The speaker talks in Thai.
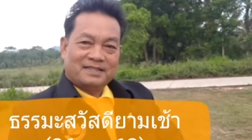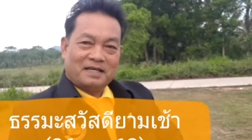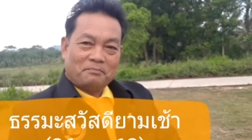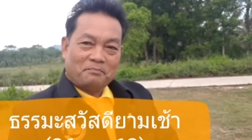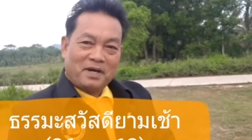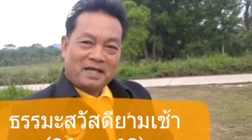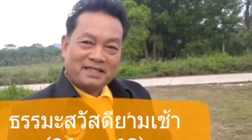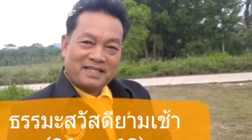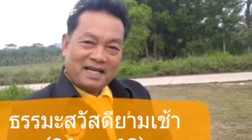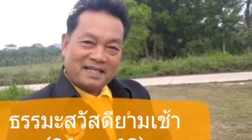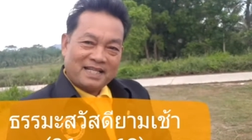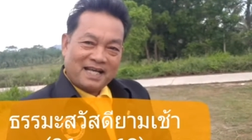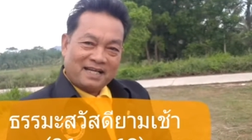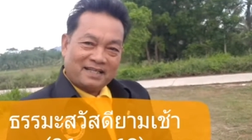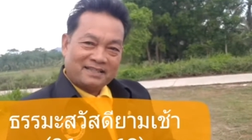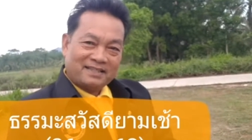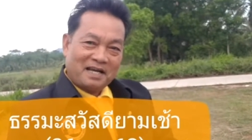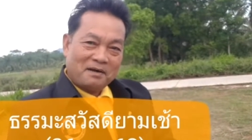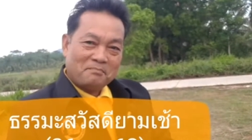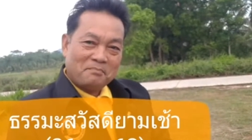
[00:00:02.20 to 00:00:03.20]
สัพพ
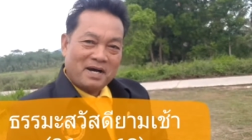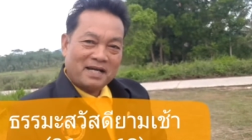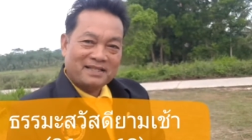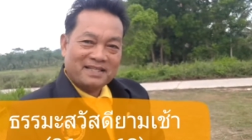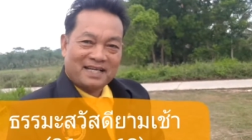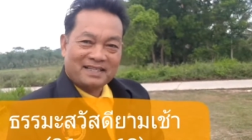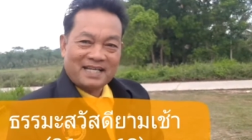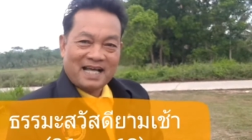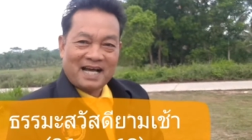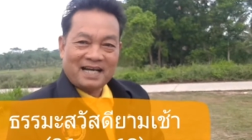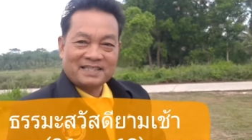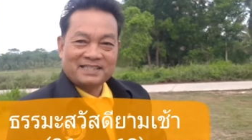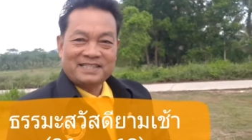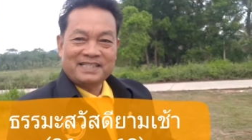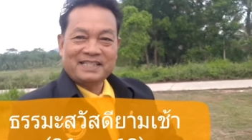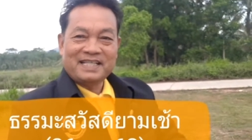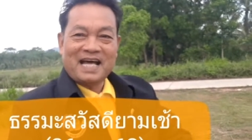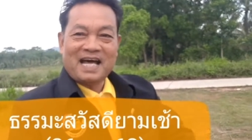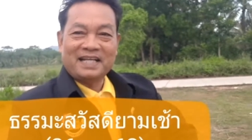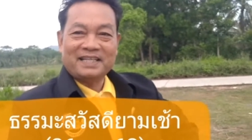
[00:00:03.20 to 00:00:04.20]
ทานังธรรมทานั
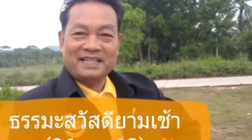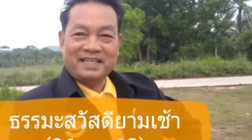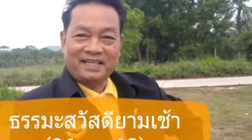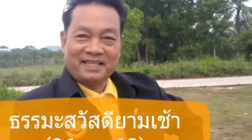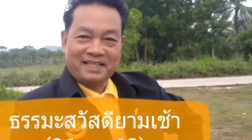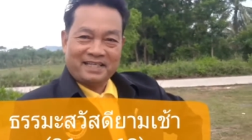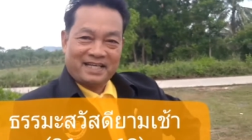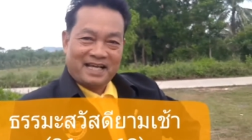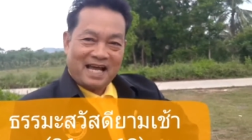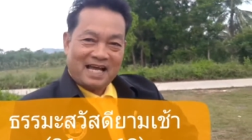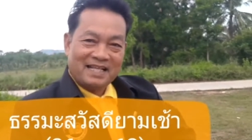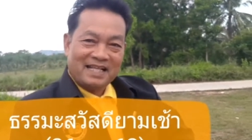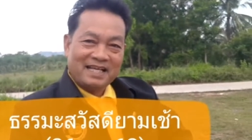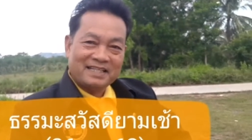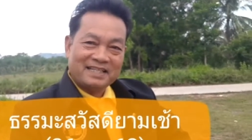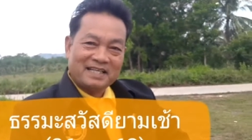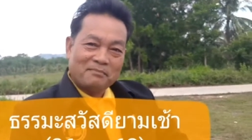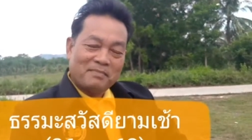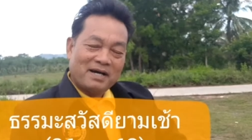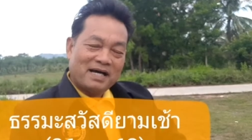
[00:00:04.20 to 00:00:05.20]
งชินาติ
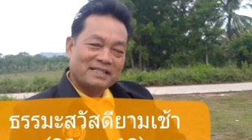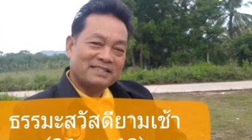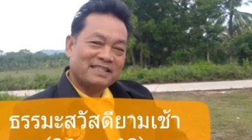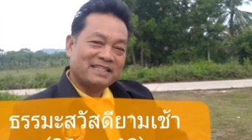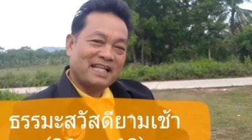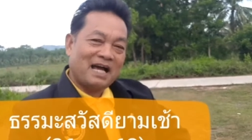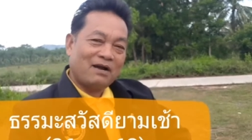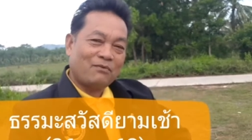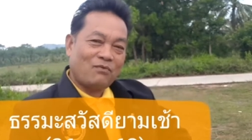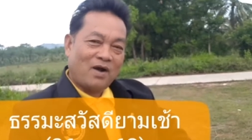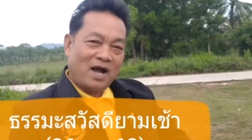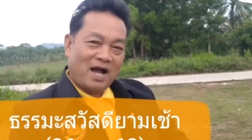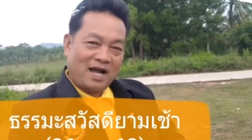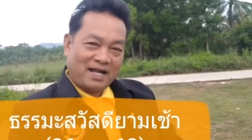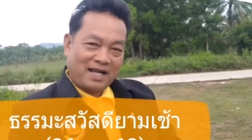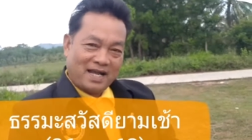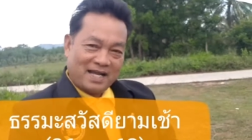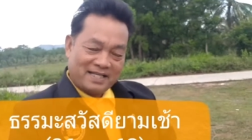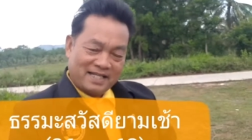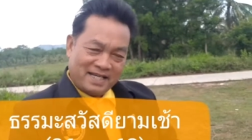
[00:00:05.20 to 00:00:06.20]
การให้ธรรมะชนะ
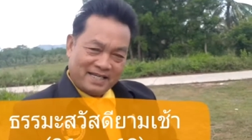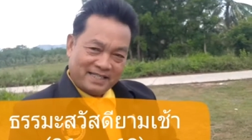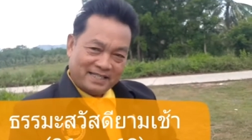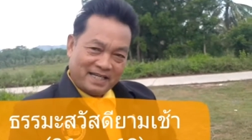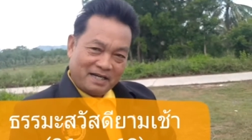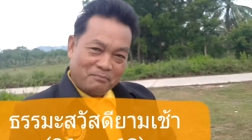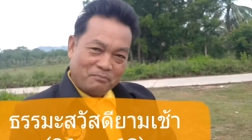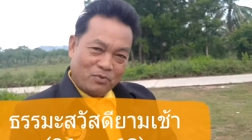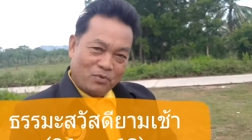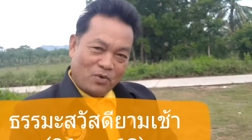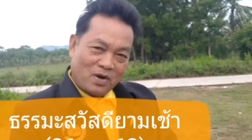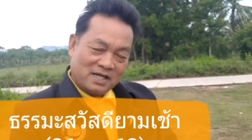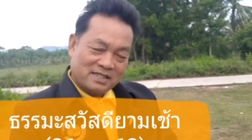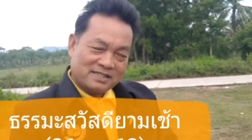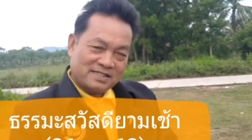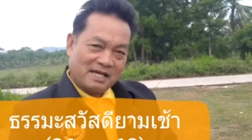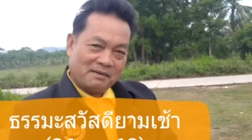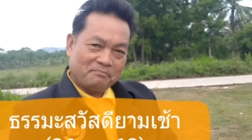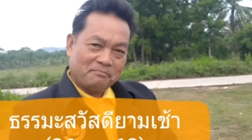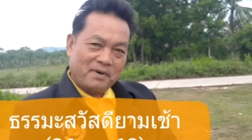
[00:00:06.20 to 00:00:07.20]
กว่าการให้ทั้งป
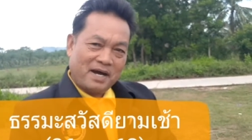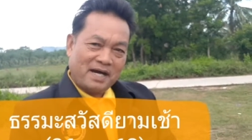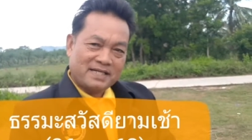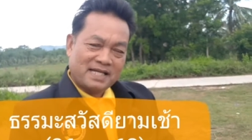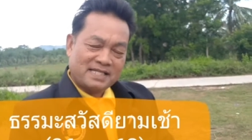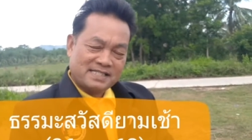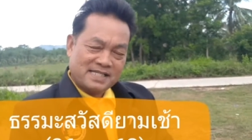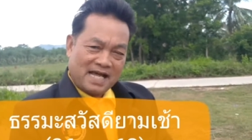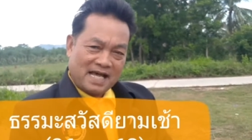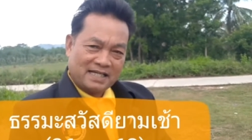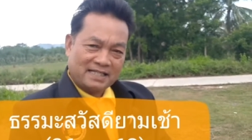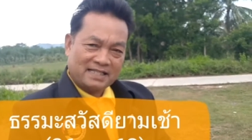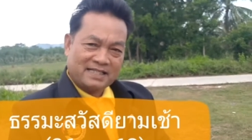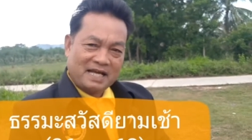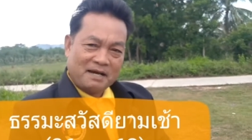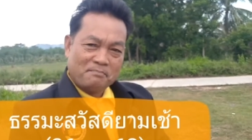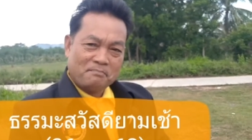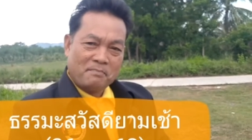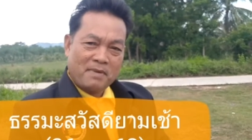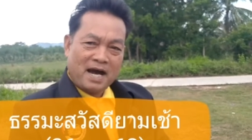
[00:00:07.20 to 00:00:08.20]
วง สัพพะรสั
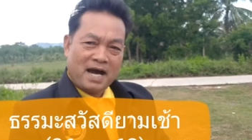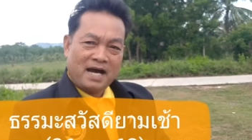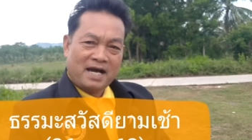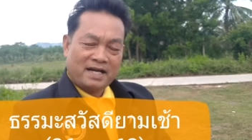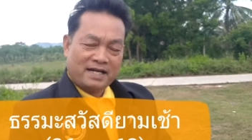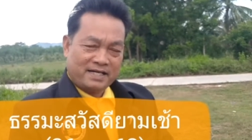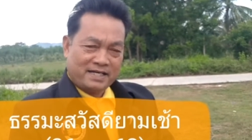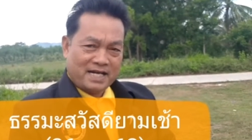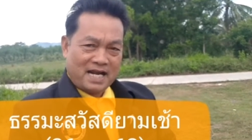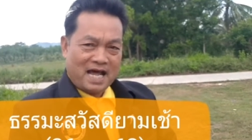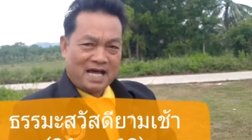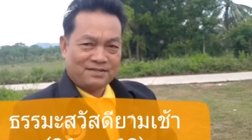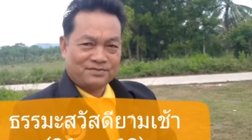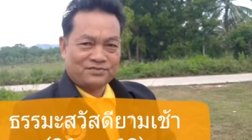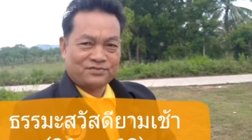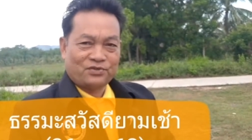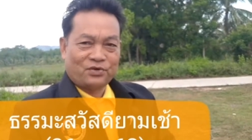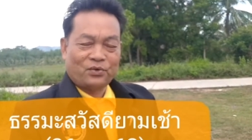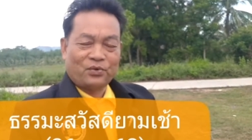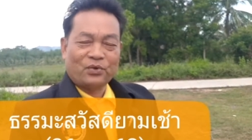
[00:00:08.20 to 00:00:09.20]
งธรรมะ
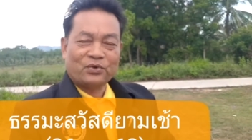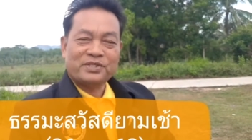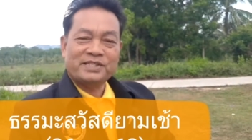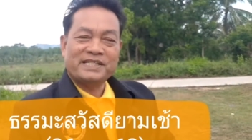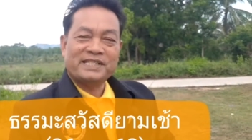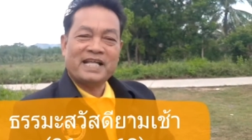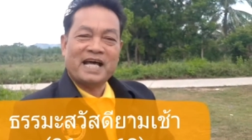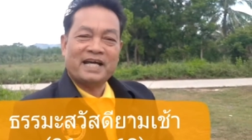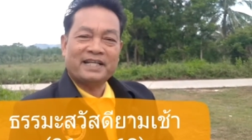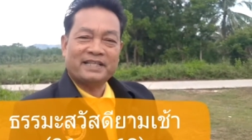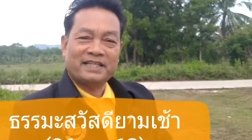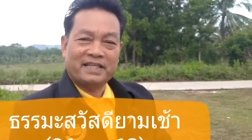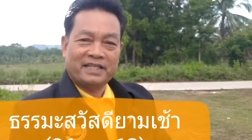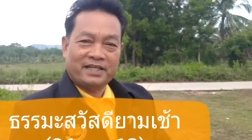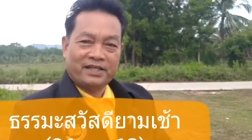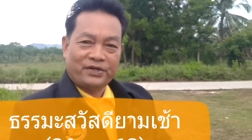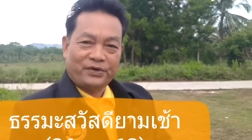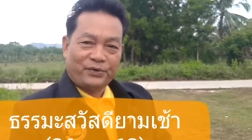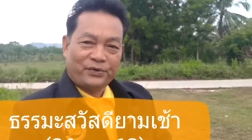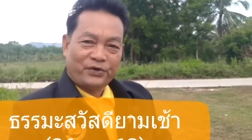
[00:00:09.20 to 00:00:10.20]
ระโสชินา
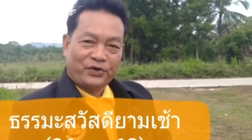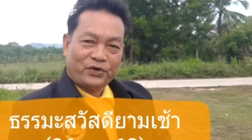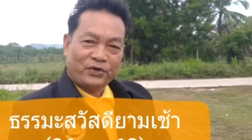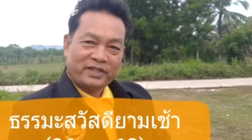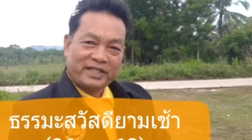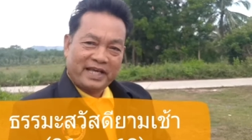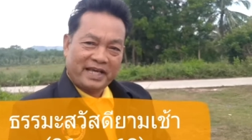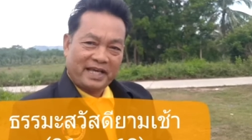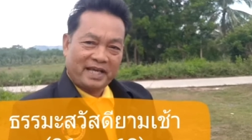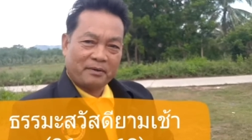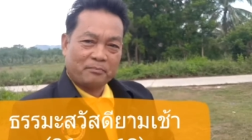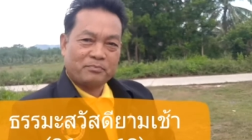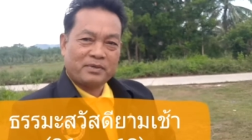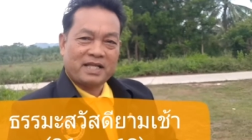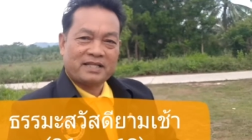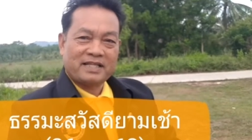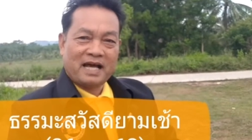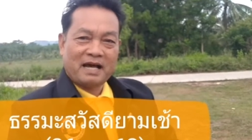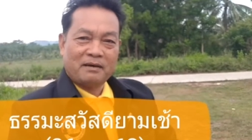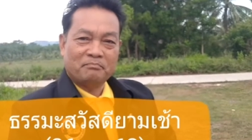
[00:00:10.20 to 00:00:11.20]
ติรถแห่
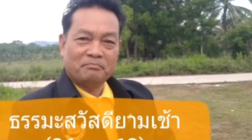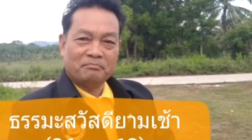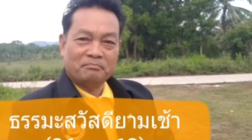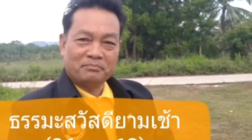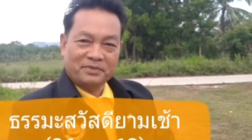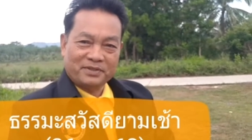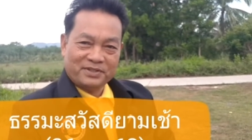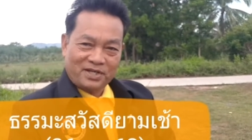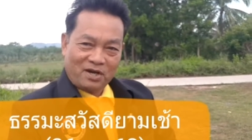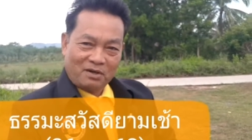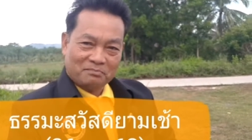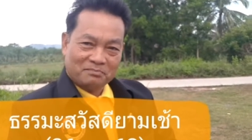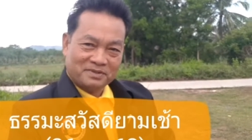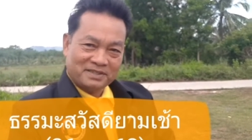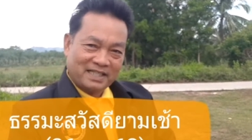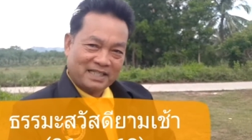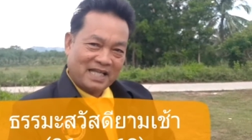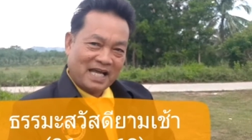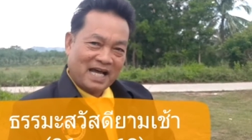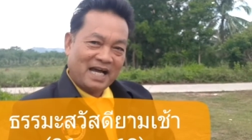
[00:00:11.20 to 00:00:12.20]
งพระธรรม
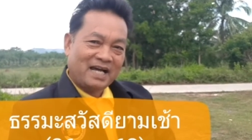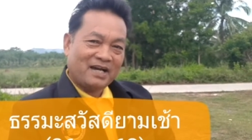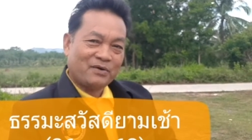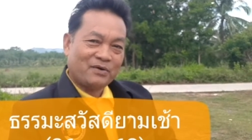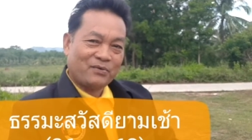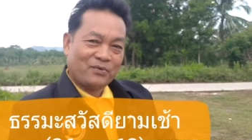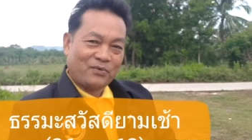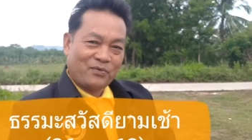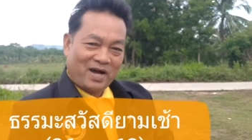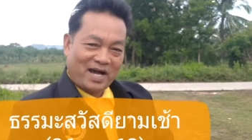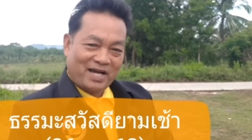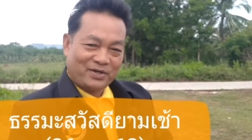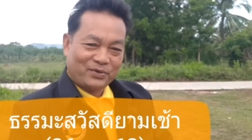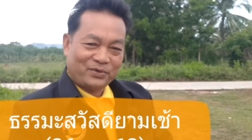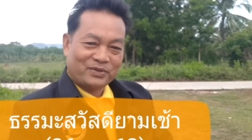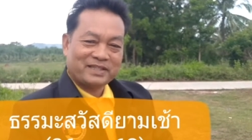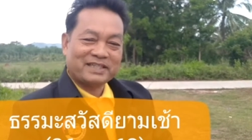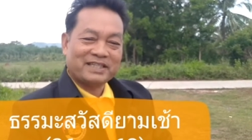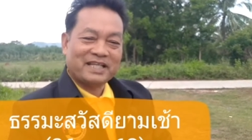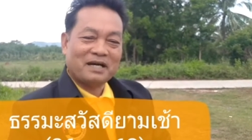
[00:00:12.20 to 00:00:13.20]
ย่อมชนะก
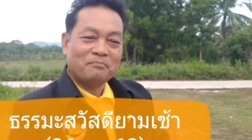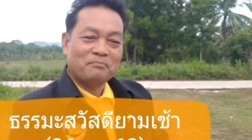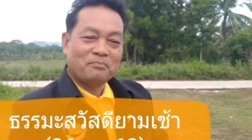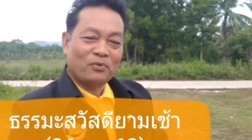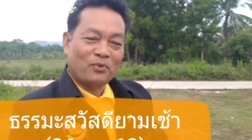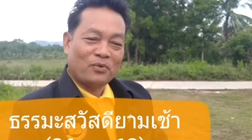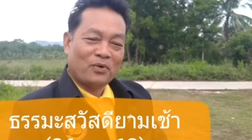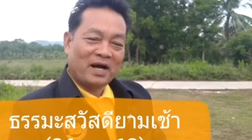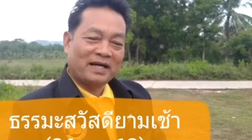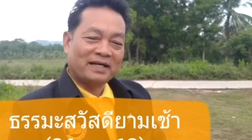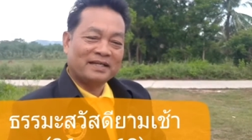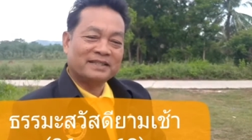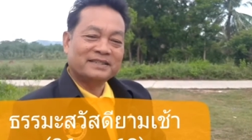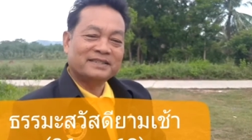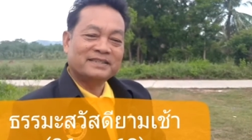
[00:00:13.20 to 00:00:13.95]
ว่ารถทั้งปวง